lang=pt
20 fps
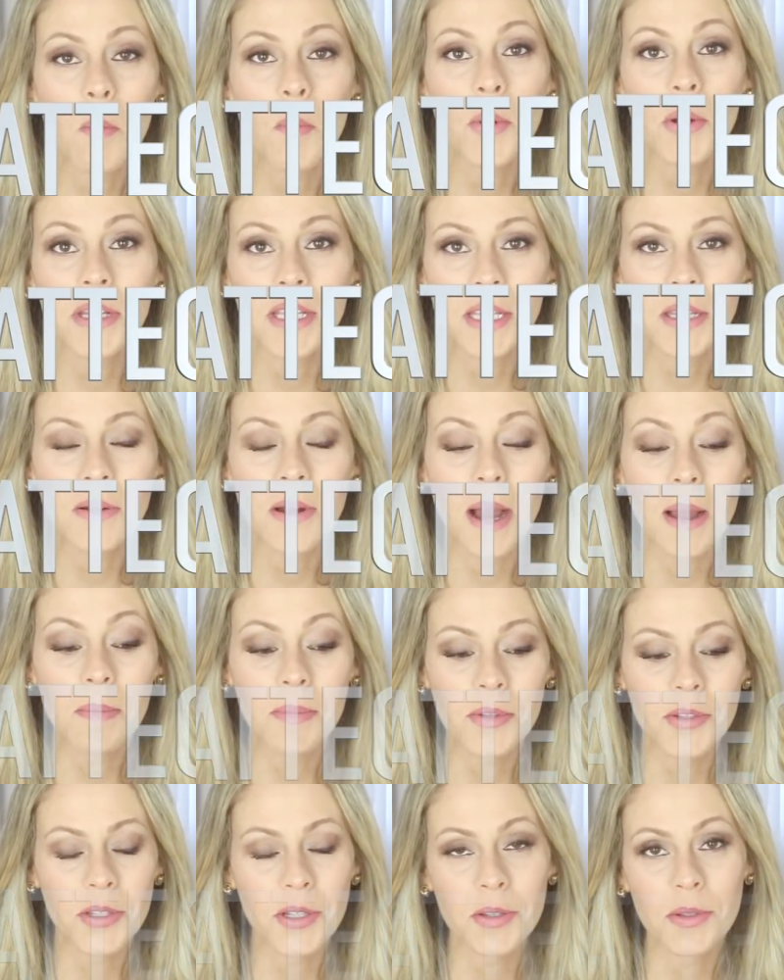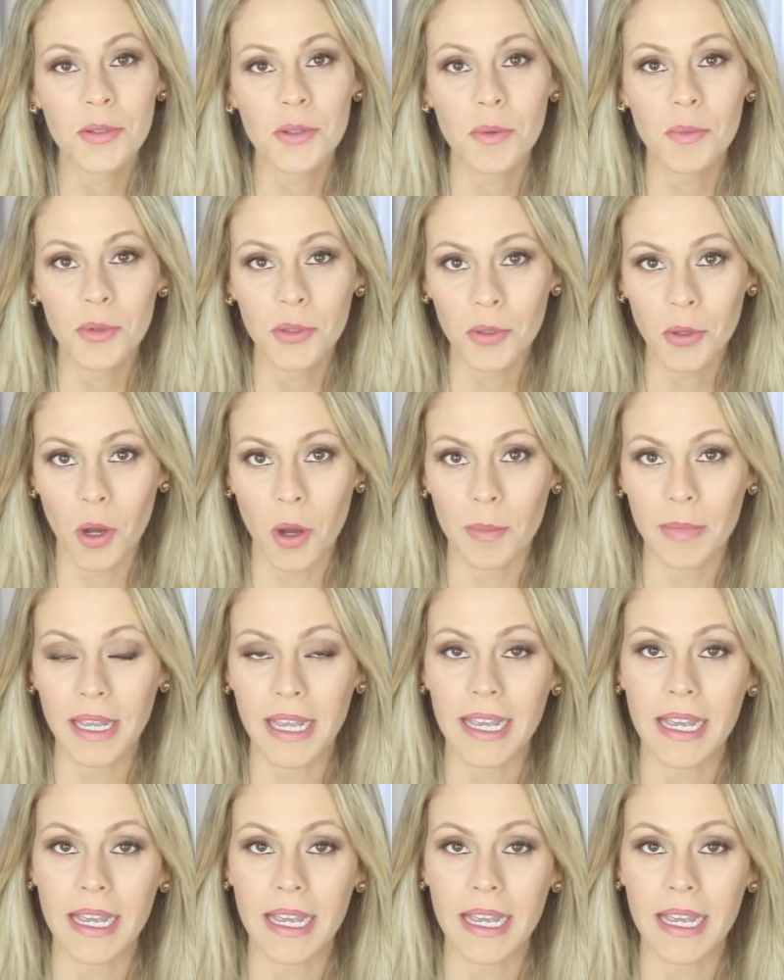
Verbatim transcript: um pouquinho rapidinho sobre o nome.